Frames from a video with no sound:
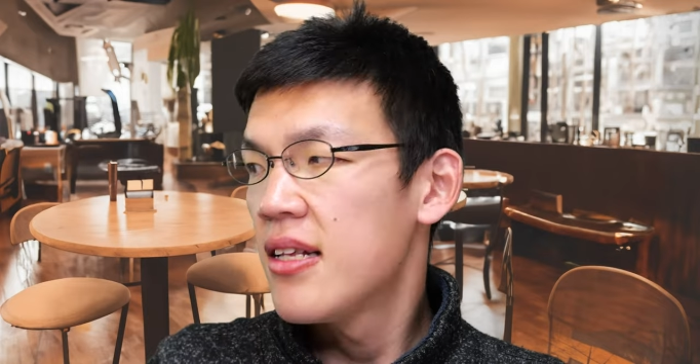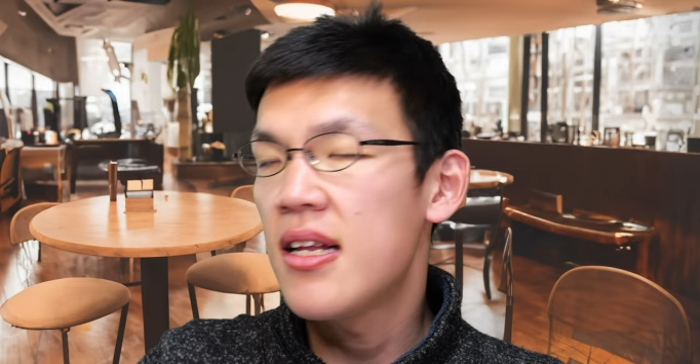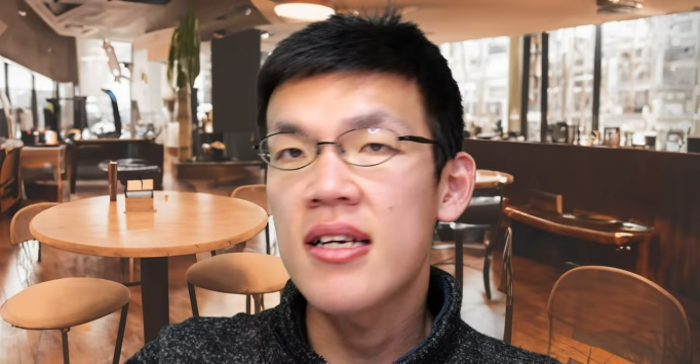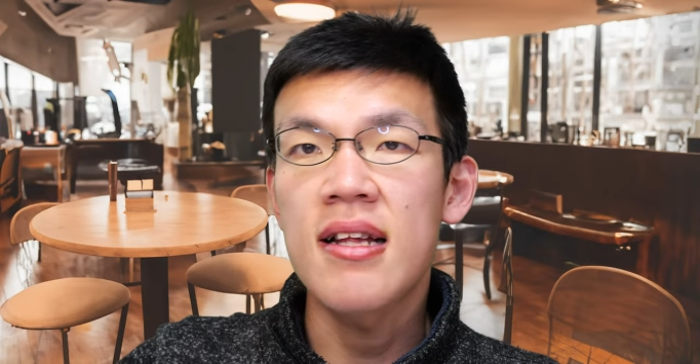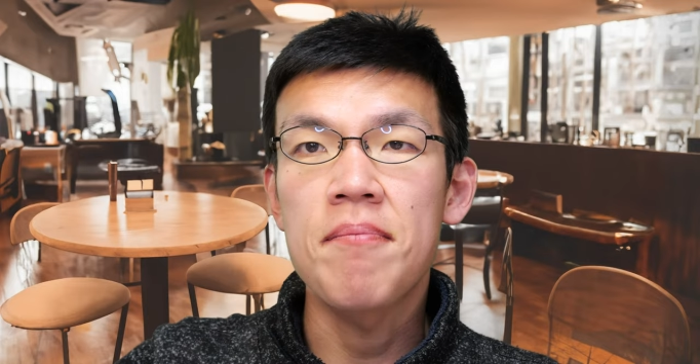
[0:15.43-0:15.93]
出
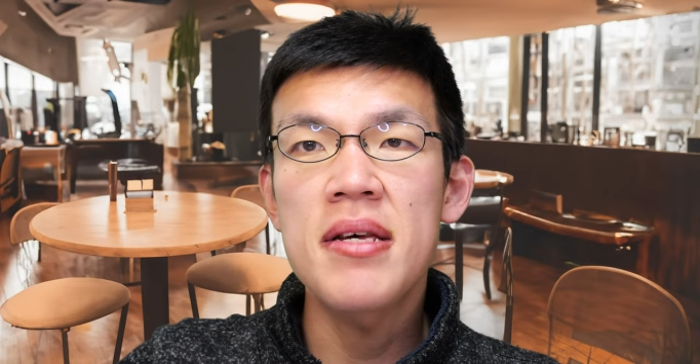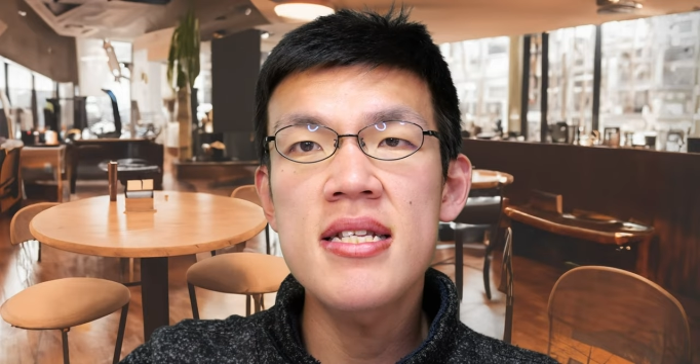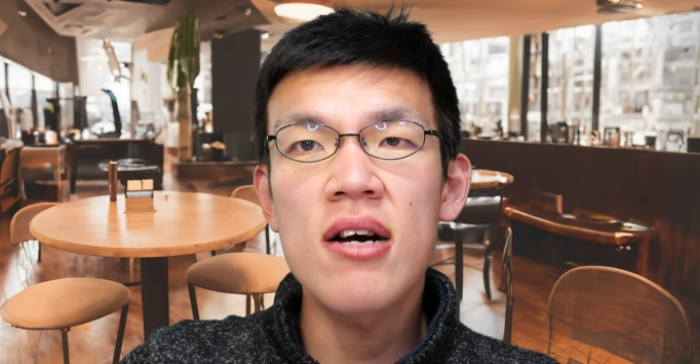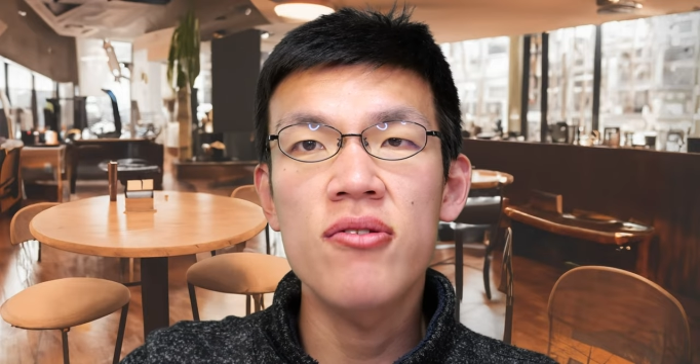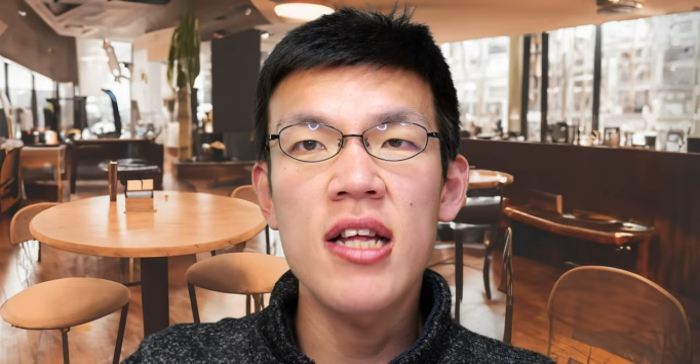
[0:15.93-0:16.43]
てきた
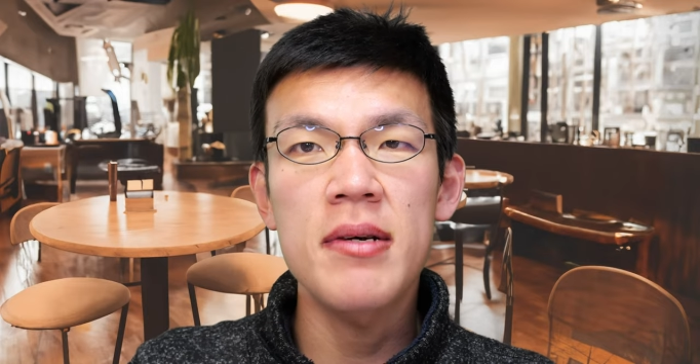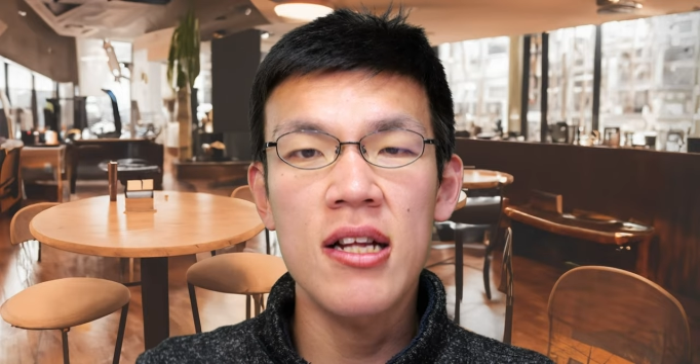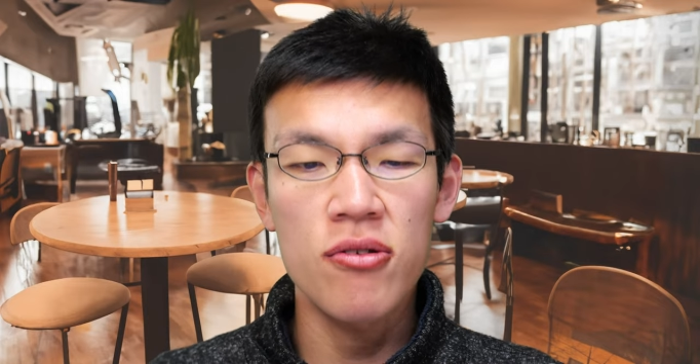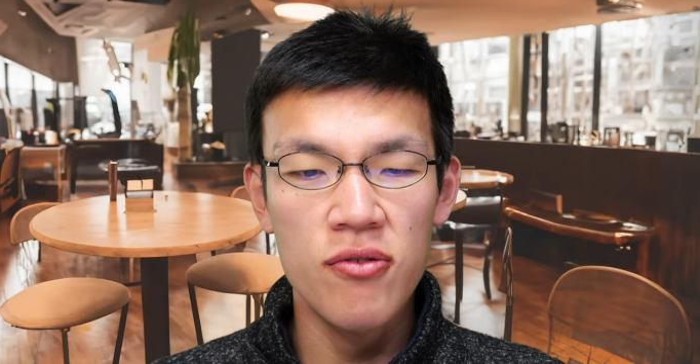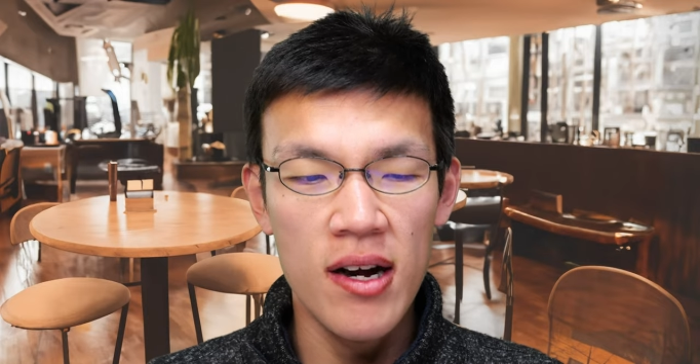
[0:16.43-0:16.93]
ピザを食べ
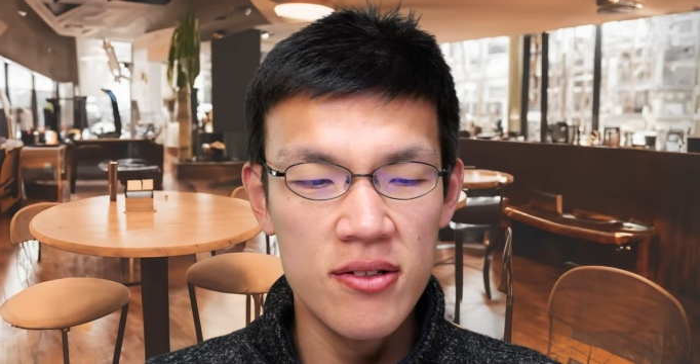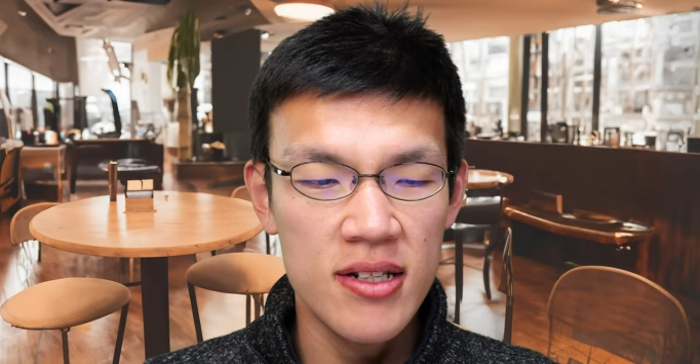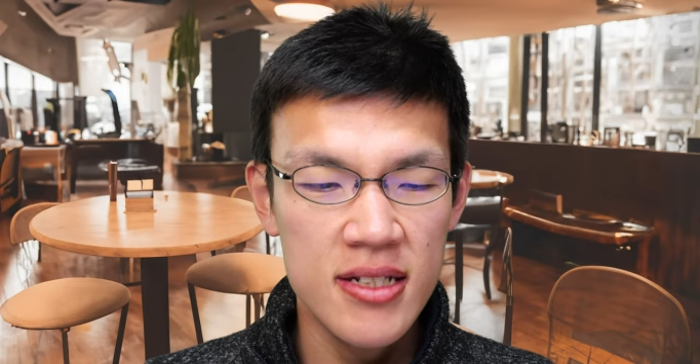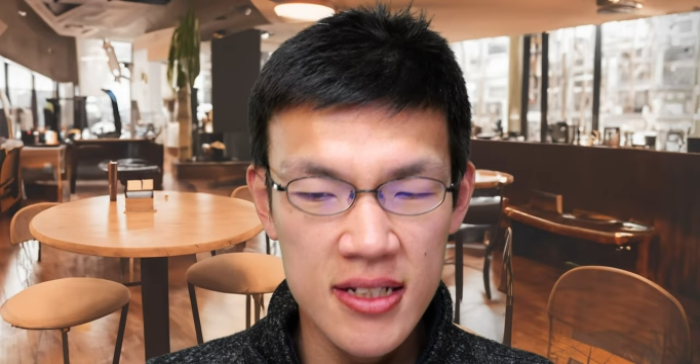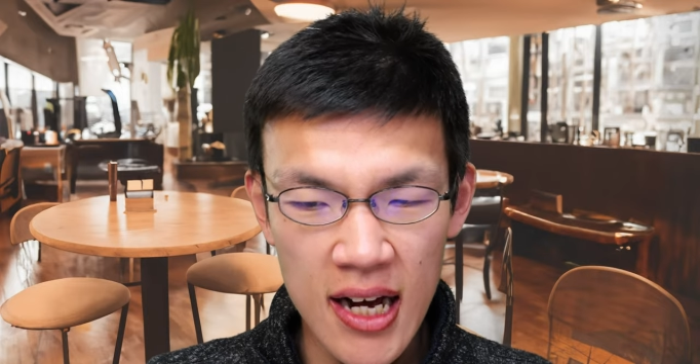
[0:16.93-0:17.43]
たことはあるの
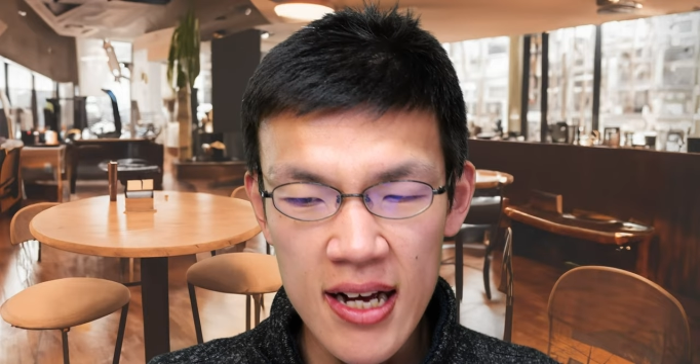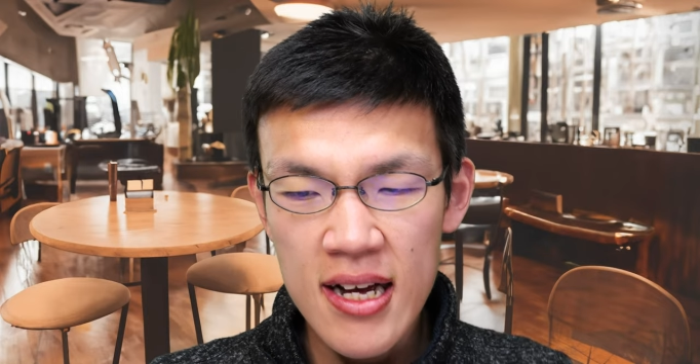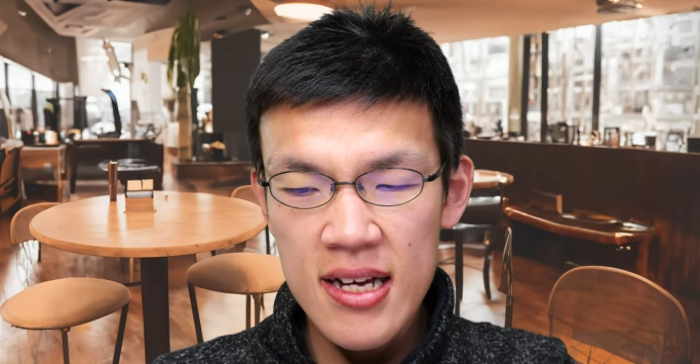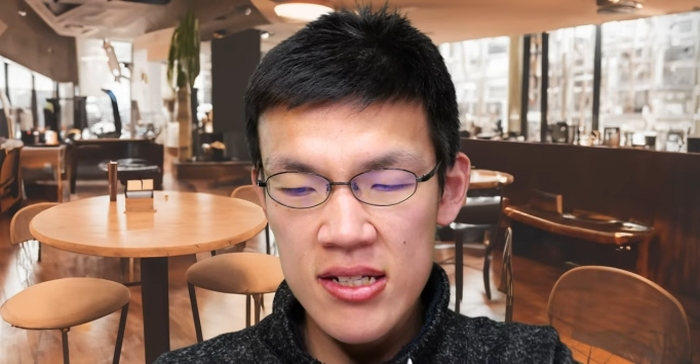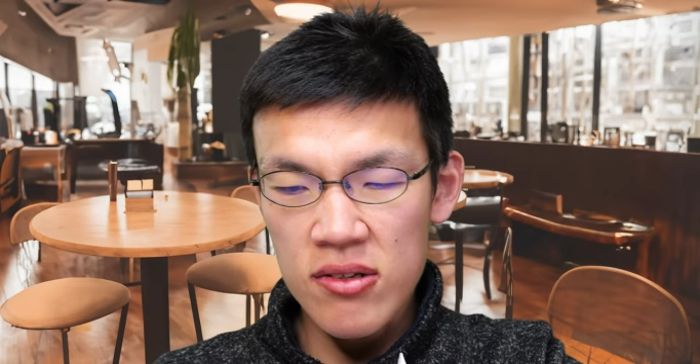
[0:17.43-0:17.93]
ですが、
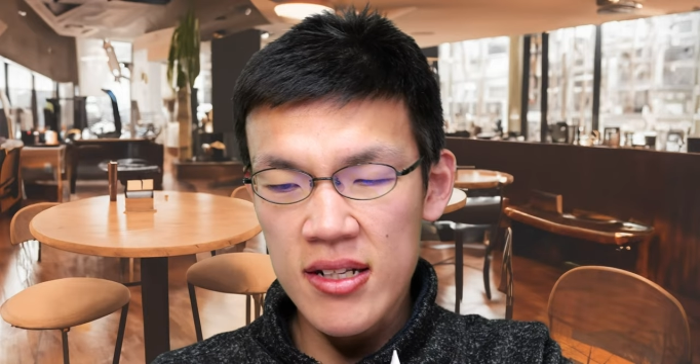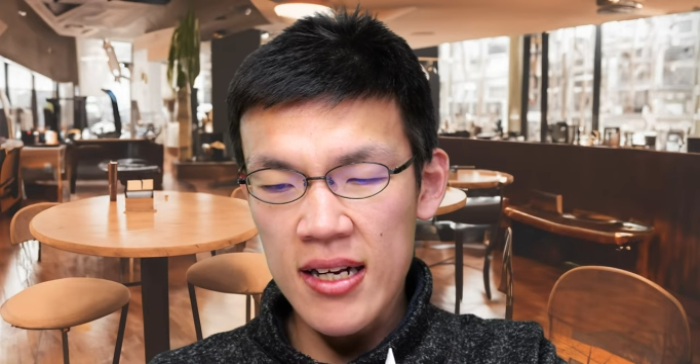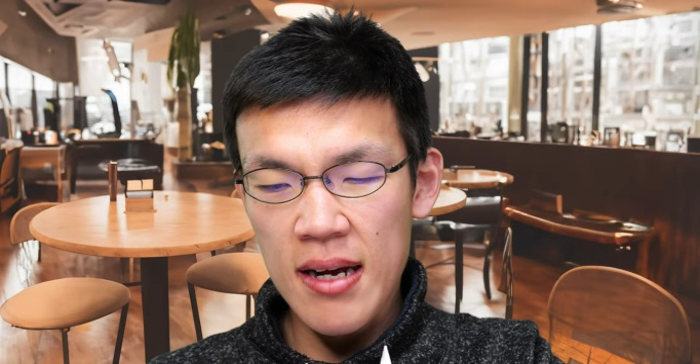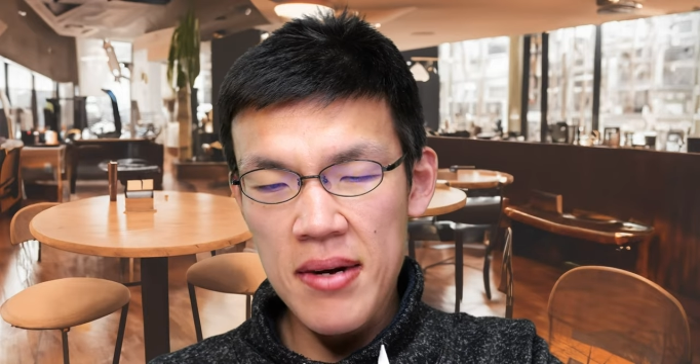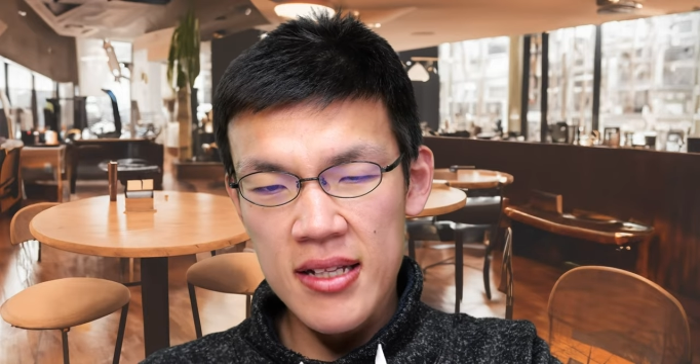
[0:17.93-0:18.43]
その
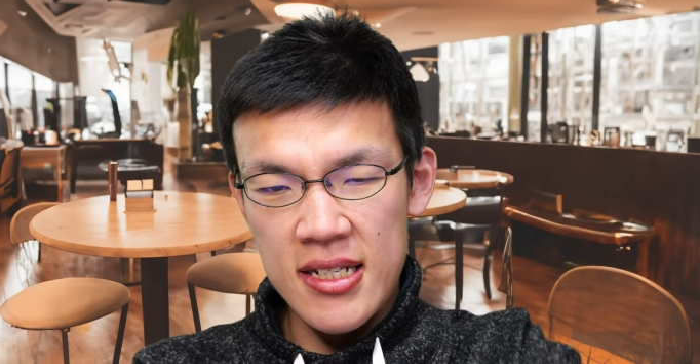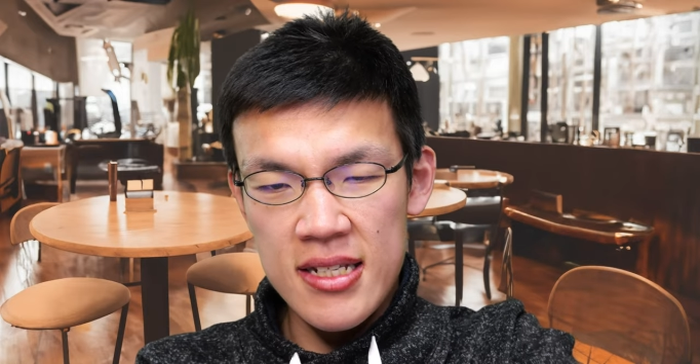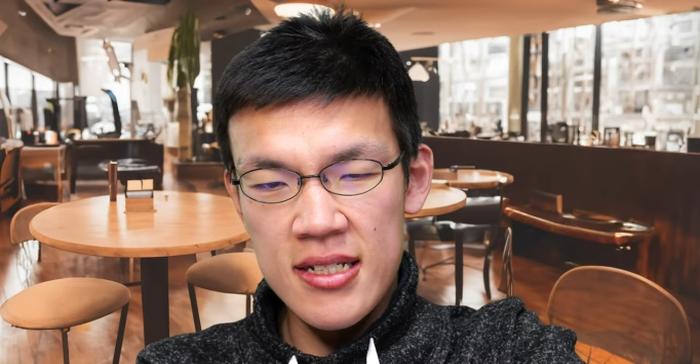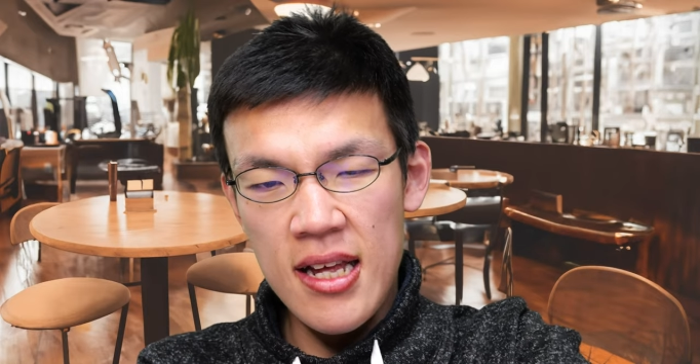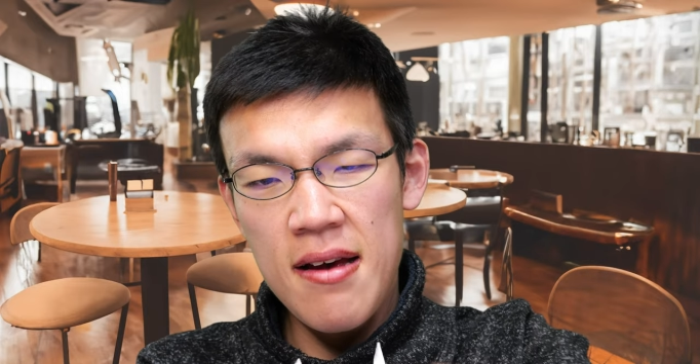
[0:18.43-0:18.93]
仲間口で
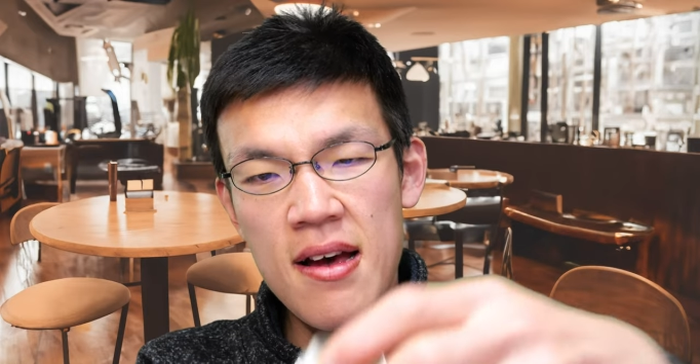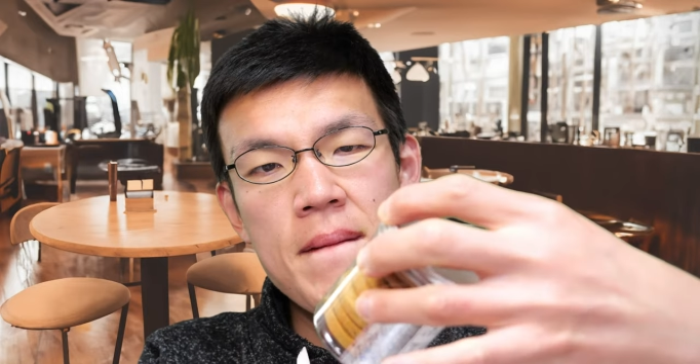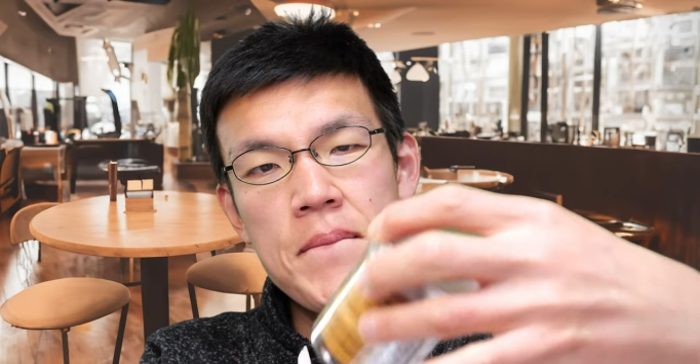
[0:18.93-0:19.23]
すね。